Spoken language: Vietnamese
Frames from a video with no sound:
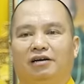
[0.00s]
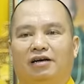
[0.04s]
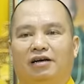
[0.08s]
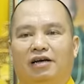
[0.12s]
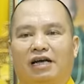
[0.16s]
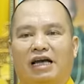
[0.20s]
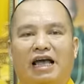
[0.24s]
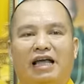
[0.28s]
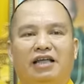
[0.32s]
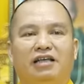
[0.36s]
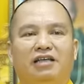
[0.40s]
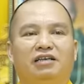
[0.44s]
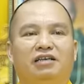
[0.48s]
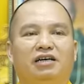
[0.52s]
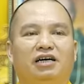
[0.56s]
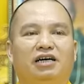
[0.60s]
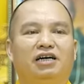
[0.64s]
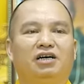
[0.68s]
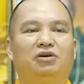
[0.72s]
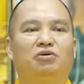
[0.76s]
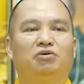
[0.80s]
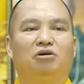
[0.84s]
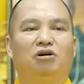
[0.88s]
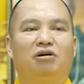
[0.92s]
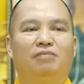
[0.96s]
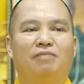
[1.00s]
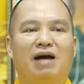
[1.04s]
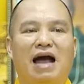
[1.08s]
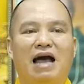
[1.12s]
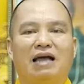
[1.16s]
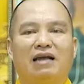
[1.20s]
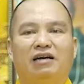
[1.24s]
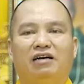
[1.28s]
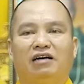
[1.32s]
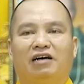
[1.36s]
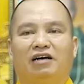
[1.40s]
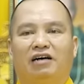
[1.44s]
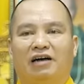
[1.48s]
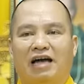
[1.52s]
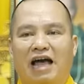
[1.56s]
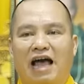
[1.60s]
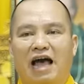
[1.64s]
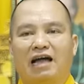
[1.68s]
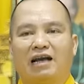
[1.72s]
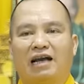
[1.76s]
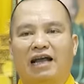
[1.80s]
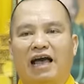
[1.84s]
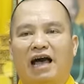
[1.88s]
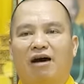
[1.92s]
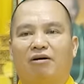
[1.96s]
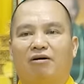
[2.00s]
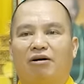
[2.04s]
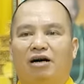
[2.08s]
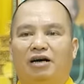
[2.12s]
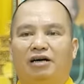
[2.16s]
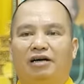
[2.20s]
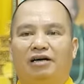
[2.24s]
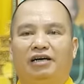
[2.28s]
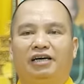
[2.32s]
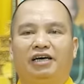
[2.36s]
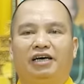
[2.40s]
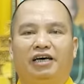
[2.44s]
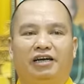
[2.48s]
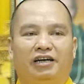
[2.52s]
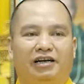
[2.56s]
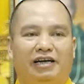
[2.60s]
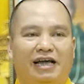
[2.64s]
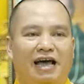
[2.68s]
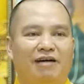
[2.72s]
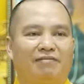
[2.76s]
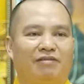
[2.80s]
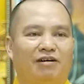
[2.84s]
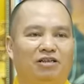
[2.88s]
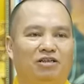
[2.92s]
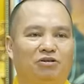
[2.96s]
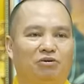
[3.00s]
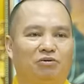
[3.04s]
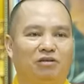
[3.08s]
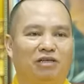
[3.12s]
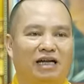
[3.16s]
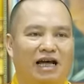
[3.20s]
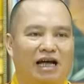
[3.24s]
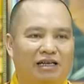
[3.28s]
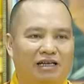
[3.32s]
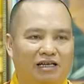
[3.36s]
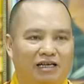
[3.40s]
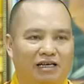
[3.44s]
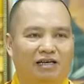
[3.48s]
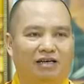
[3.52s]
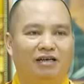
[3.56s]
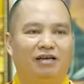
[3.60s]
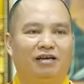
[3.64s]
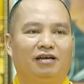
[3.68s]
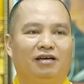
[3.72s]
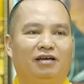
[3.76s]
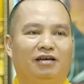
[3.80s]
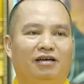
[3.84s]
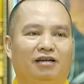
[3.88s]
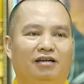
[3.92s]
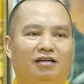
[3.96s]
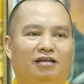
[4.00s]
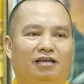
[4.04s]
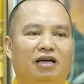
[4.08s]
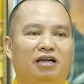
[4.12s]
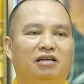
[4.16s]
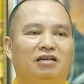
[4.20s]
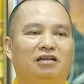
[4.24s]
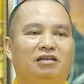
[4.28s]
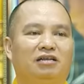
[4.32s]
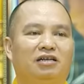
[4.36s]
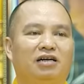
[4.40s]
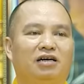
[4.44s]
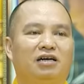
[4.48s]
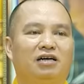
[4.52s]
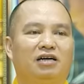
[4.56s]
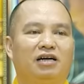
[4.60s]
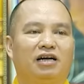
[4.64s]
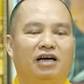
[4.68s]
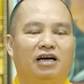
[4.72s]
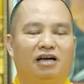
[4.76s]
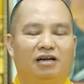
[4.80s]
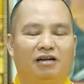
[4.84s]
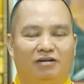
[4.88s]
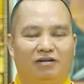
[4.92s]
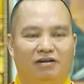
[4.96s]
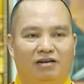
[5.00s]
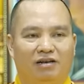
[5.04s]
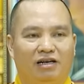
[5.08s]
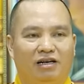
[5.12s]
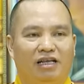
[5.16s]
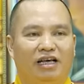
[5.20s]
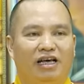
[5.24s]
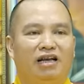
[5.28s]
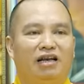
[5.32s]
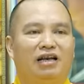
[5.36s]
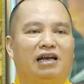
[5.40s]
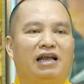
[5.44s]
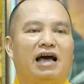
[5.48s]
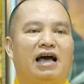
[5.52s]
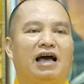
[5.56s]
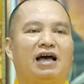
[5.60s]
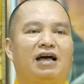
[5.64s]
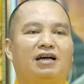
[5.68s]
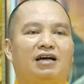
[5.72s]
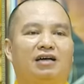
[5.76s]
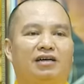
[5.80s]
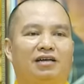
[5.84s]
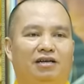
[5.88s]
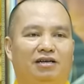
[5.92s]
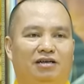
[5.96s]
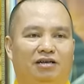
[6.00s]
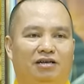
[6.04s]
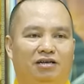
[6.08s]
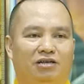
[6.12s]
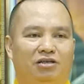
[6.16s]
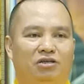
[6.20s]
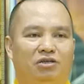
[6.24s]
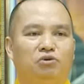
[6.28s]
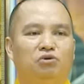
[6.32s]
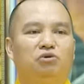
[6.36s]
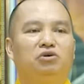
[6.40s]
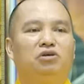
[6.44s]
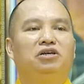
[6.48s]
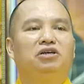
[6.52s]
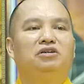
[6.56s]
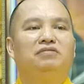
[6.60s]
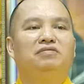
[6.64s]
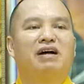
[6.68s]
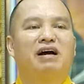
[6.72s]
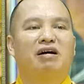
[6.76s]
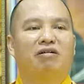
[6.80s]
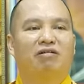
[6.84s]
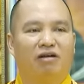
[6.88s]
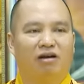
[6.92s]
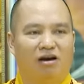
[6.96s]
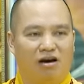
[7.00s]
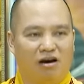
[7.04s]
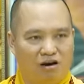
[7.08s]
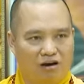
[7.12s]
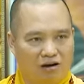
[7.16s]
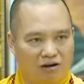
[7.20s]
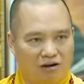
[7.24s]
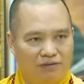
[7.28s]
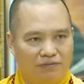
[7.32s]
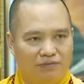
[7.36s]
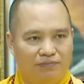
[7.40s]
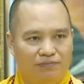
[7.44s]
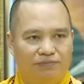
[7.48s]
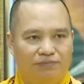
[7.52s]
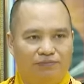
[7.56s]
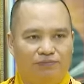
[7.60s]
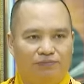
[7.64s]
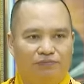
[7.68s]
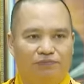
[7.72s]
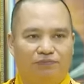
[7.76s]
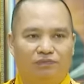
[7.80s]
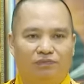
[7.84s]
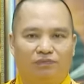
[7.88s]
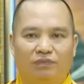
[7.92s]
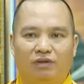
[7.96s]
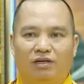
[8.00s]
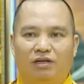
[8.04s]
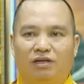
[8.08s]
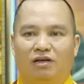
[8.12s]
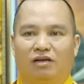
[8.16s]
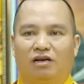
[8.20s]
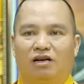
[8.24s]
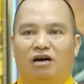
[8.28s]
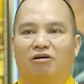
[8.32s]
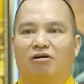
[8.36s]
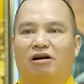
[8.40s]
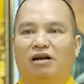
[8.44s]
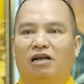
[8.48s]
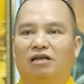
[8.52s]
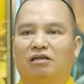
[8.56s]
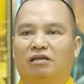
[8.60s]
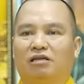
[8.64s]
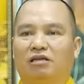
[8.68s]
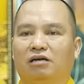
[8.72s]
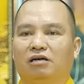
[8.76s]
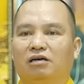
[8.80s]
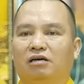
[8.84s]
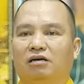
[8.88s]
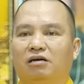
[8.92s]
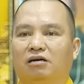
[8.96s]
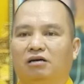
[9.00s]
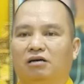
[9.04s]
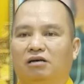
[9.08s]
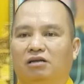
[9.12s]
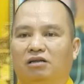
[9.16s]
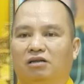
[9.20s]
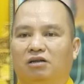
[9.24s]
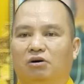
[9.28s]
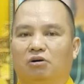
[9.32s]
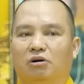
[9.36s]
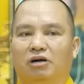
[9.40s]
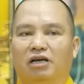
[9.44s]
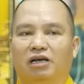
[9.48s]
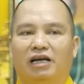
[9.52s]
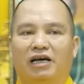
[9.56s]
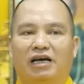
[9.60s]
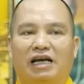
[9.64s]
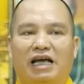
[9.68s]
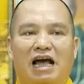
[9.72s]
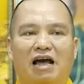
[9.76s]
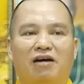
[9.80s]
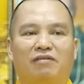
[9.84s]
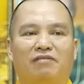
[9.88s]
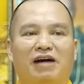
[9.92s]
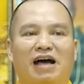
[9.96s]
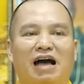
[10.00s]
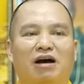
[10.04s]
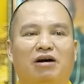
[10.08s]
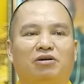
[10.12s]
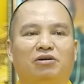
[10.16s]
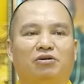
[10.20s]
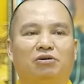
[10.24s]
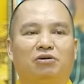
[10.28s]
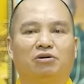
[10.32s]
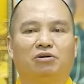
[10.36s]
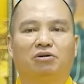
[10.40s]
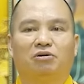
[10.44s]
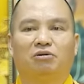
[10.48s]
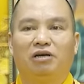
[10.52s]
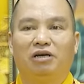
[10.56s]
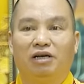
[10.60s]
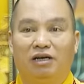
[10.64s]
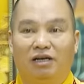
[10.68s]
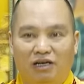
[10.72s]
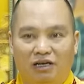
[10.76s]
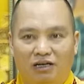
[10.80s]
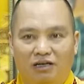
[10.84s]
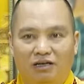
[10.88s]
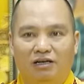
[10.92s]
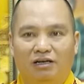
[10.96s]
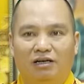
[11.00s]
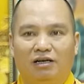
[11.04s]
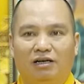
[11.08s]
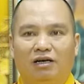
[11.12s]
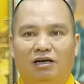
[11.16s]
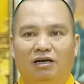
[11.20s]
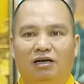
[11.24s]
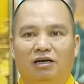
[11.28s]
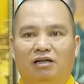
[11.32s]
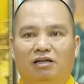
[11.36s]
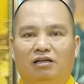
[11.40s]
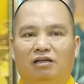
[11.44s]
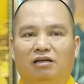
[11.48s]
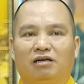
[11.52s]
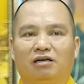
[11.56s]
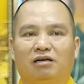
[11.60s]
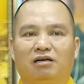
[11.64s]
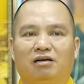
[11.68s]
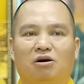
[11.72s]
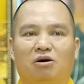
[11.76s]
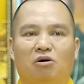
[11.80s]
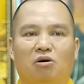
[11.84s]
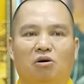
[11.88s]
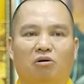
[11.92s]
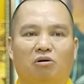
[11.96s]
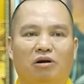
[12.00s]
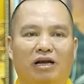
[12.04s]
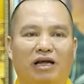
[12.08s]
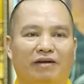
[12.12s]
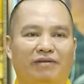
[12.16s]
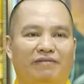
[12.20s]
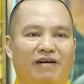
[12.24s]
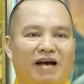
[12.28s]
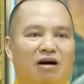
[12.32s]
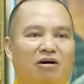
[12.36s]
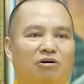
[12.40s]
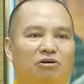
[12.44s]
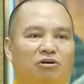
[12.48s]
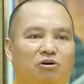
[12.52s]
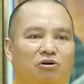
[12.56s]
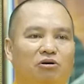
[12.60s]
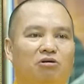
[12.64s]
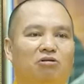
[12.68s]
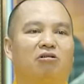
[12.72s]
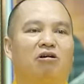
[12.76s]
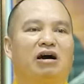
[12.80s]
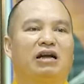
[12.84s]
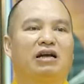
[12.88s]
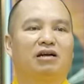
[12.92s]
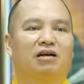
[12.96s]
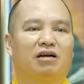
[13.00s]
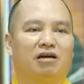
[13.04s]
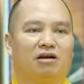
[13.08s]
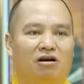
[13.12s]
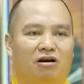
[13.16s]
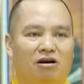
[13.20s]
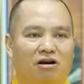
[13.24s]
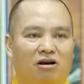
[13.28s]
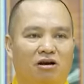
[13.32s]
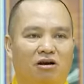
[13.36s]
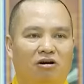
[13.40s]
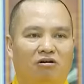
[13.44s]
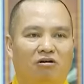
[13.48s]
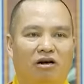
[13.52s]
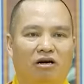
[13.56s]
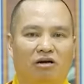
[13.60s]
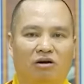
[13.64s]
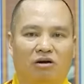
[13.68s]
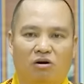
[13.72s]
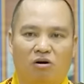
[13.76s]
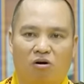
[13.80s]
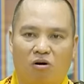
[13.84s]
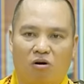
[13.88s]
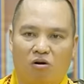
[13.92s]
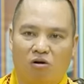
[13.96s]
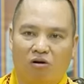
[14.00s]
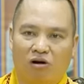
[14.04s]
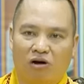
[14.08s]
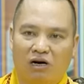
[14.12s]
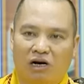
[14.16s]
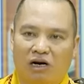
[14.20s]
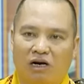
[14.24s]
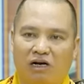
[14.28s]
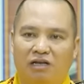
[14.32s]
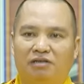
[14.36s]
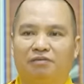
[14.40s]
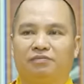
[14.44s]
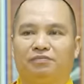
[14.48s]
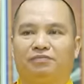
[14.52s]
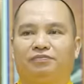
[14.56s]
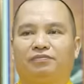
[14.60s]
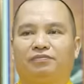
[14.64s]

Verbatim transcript: cảnh giới của ba đường ác đạo à, hiện ra và chúng ta thì thần thức liền là chui vào đó đó gọi là từ tối lại càng vào chỗ tối hơn từ khổ lại vào chỗ còn còn khổ hơn